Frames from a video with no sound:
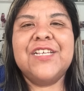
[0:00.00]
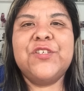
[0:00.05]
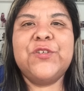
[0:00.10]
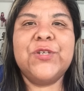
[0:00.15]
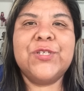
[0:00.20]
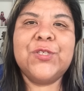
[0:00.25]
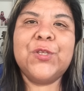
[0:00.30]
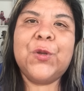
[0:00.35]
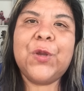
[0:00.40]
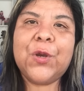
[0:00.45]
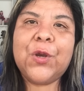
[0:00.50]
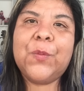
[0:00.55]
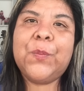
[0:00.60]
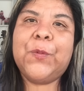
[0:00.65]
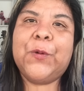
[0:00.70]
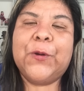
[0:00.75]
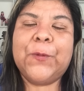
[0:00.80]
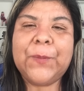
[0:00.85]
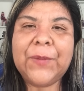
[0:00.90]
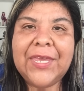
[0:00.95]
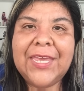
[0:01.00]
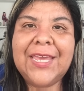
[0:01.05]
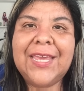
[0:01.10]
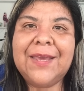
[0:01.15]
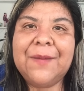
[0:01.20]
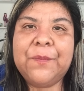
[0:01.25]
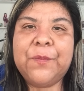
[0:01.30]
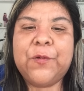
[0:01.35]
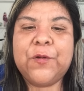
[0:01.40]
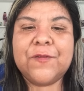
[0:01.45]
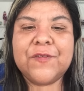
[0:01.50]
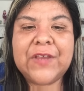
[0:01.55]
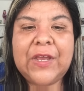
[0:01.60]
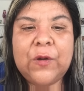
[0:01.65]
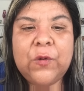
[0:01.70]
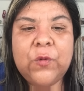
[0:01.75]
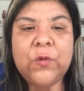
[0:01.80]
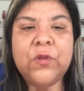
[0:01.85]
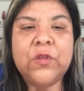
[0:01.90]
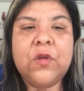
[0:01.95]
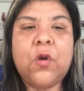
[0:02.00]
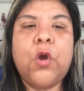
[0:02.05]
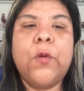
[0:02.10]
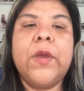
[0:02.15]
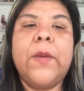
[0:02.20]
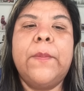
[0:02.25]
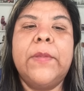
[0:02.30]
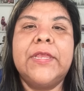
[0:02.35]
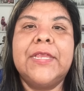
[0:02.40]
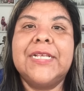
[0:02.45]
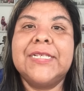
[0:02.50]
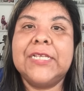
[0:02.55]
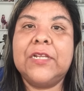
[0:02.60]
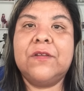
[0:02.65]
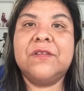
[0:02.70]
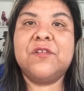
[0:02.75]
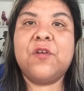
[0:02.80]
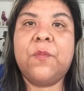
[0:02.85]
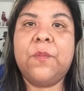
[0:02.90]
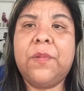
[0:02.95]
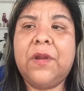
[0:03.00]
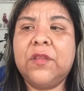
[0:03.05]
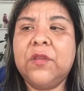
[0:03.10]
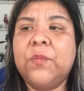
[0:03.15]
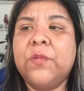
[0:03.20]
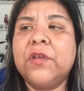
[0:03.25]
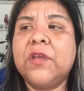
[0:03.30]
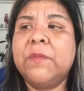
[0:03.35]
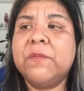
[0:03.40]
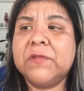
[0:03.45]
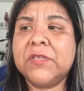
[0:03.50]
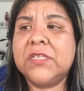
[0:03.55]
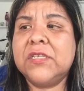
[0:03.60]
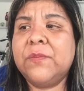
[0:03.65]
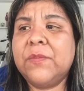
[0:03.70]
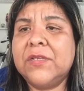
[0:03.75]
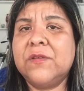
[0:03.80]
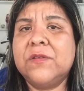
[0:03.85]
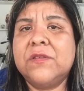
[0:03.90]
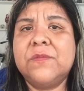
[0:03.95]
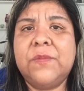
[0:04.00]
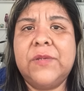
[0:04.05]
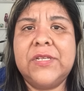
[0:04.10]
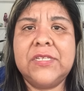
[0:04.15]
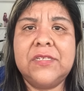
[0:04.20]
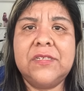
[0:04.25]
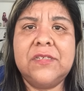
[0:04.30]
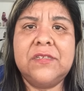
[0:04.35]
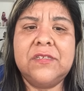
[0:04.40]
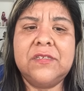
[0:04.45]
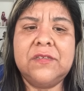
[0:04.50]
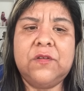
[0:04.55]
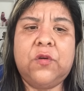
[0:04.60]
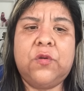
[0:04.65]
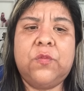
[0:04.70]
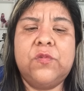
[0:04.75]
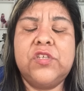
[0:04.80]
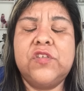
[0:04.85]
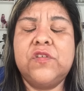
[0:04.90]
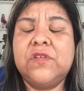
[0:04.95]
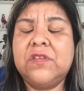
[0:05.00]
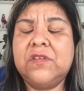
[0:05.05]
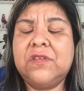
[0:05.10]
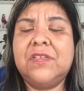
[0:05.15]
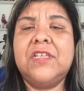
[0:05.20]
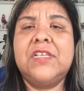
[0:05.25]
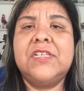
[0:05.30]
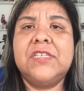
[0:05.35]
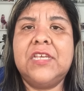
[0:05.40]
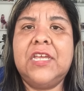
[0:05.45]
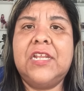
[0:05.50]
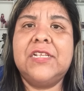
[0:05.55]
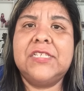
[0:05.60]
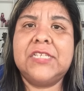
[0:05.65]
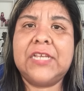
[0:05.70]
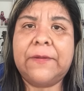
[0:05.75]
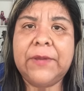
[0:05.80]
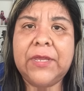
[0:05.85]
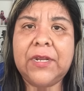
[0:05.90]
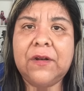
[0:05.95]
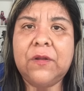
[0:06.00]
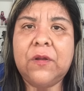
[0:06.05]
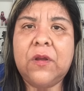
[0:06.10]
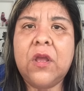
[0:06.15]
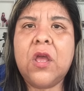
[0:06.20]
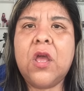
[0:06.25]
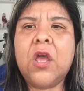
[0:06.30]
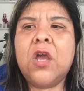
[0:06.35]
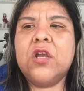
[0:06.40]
Yo esto lo hago por mí, por salud. Obviamente se los comparto porque muchísimas veces o muchos de ustedes quieren saberlo.